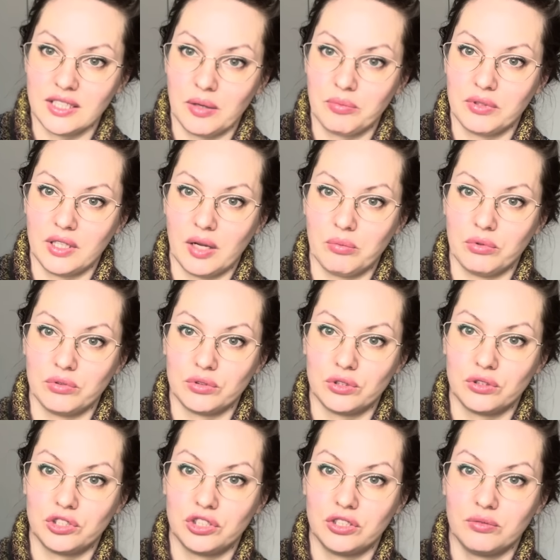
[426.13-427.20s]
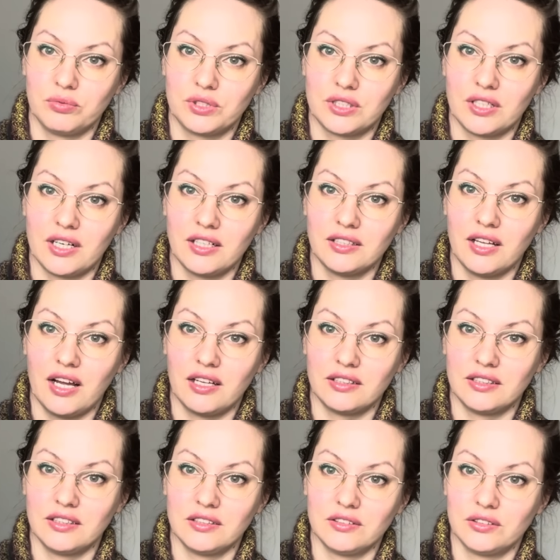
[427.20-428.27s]
она была бы вот сторона
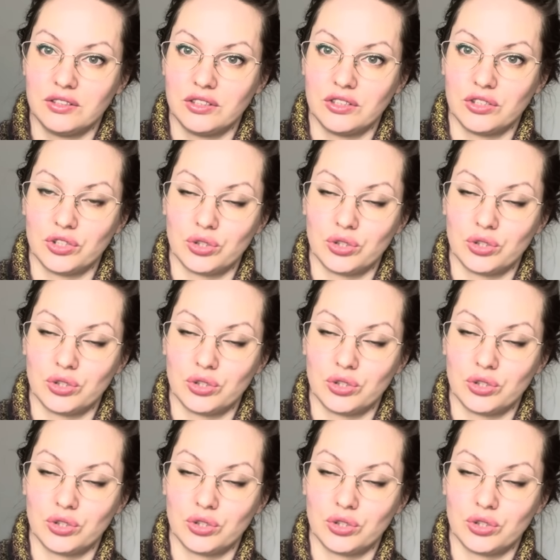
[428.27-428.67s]
э,